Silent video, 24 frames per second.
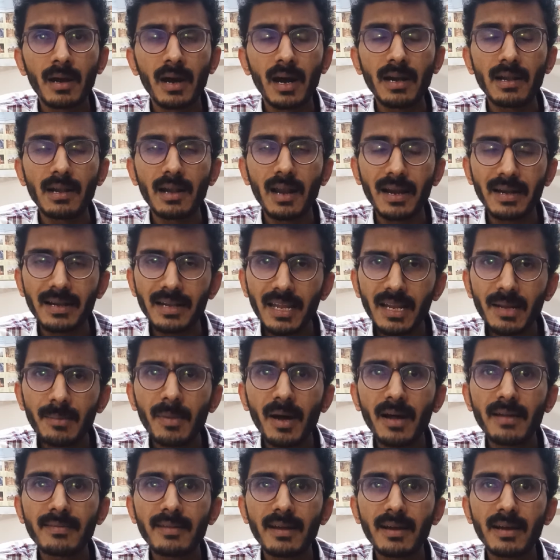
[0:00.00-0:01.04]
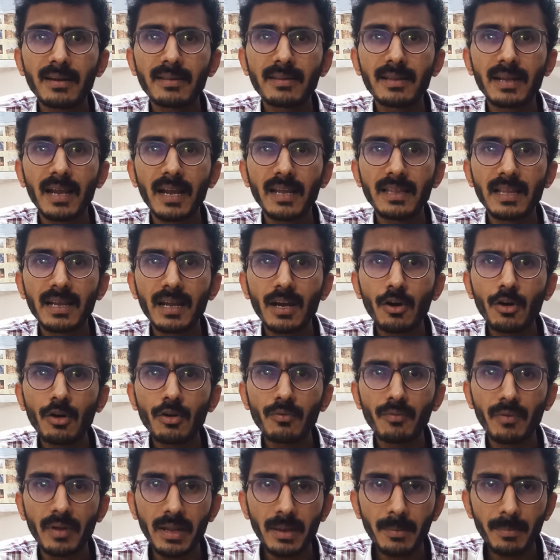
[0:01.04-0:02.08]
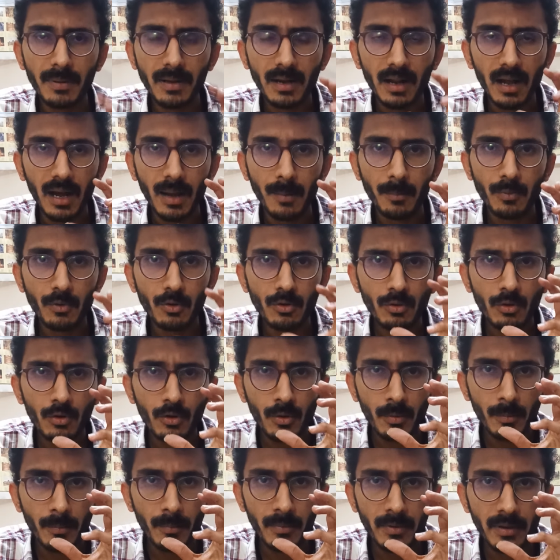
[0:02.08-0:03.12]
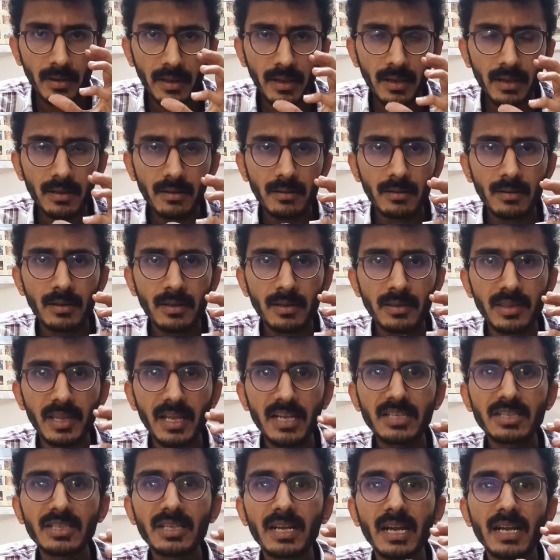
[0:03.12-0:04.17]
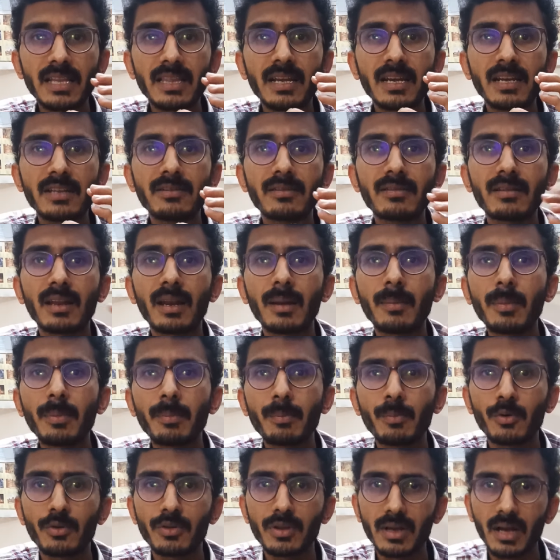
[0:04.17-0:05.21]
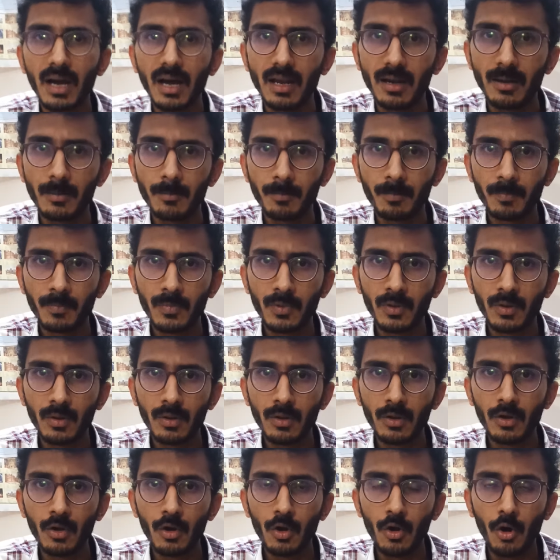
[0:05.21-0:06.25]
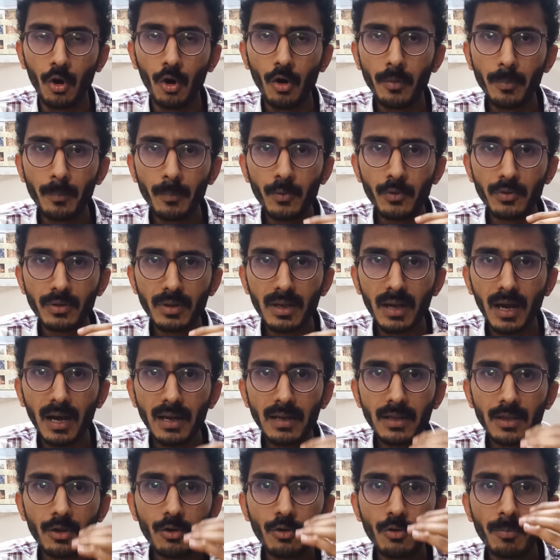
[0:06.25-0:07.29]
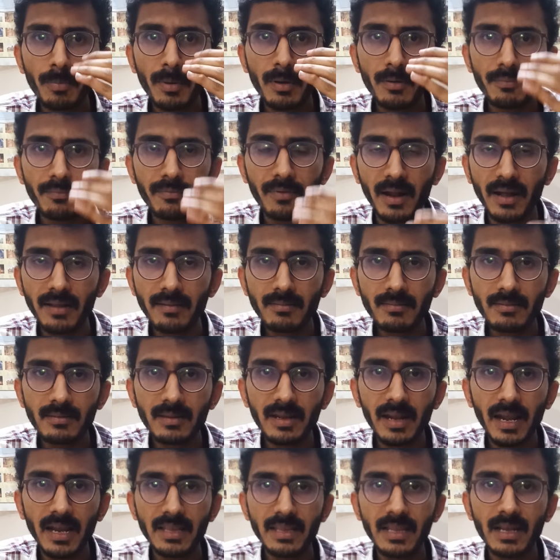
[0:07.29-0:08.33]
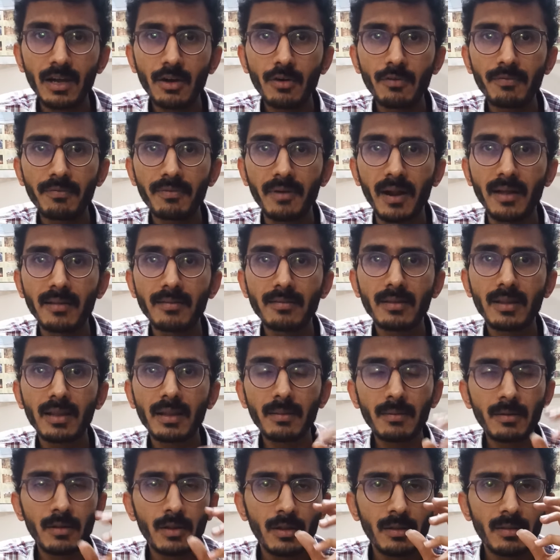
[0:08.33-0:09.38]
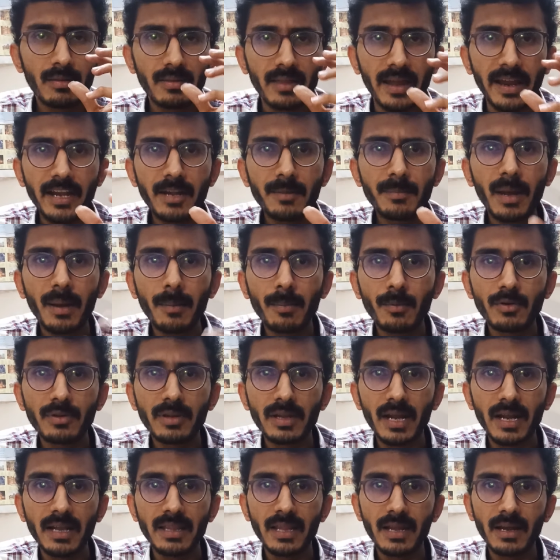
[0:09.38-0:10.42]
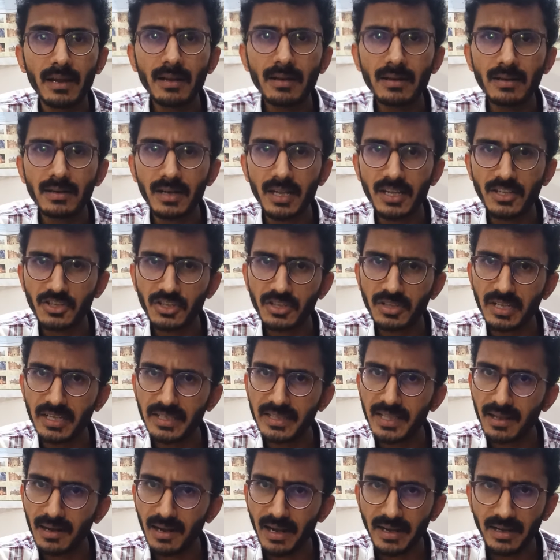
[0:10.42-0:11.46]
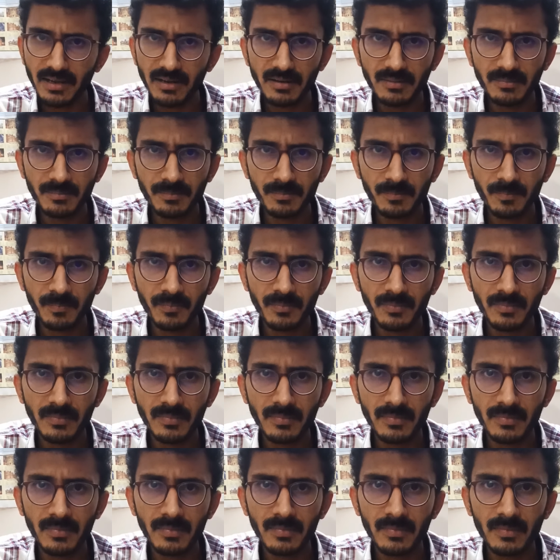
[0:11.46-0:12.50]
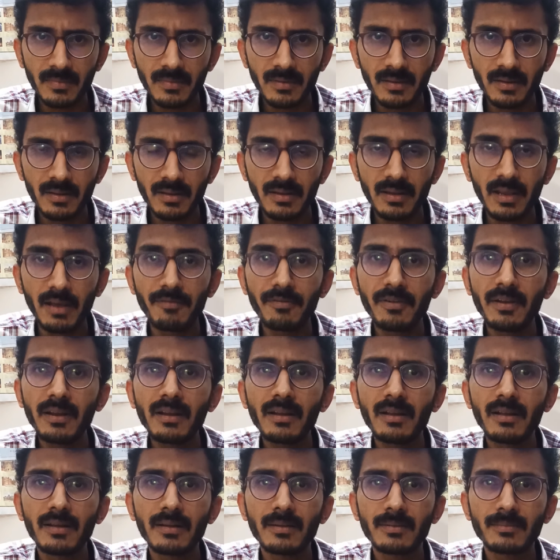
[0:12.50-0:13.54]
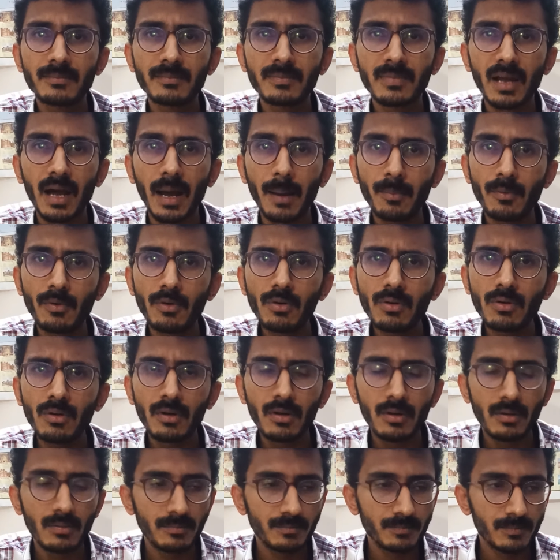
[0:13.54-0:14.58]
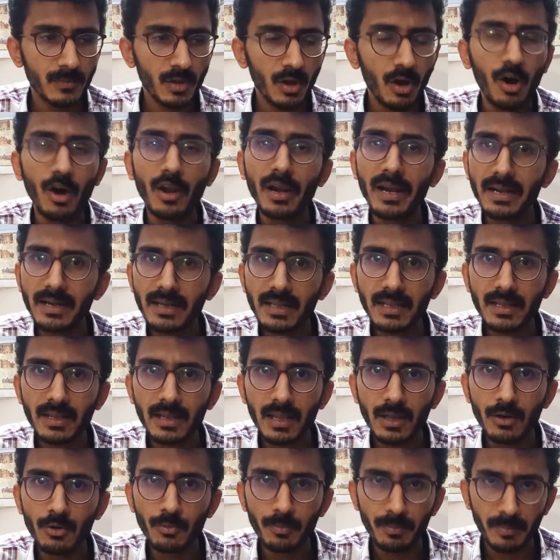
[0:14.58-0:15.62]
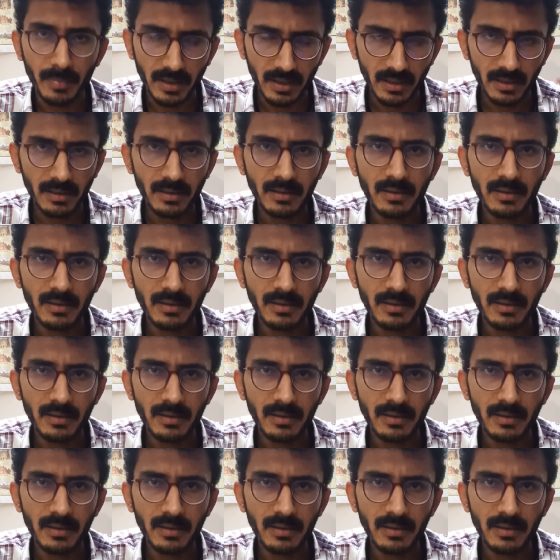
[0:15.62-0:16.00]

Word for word: अटलांटिक महासागर दिखाई देगा और वहीं पर आपको एक देश दिखाई देगा जिसका नाम पुर्तगाल और पुर्तगाल के ऊपर फ्रांस दिखाई देगा और फ्रांस के साइड में आपको दिखाई देगा डच नीदरलैंड या फिर आपको हॉलैंड के रूप में